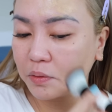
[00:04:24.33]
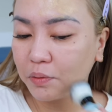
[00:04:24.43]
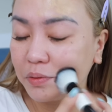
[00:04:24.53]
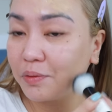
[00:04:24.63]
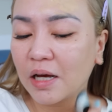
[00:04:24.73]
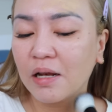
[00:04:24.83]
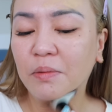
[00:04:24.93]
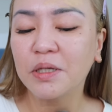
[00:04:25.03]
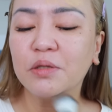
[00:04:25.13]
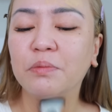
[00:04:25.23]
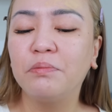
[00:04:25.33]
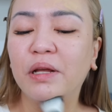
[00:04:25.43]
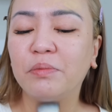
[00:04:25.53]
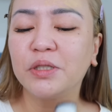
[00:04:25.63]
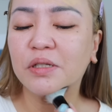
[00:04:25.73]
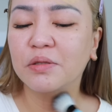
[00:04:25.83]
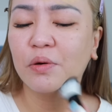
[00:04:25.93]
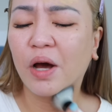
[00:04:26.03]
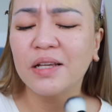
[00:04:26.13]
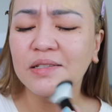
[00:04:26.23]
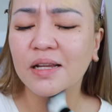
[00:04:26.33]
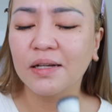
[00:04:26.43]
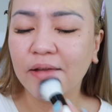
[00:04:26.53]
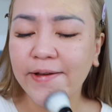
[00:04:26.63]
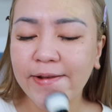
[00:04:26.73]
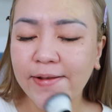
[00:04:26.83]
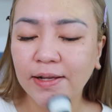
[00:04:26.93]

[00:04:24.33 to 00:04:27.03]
Oh, nakalabas yung blemishes ko. Ice lang naman.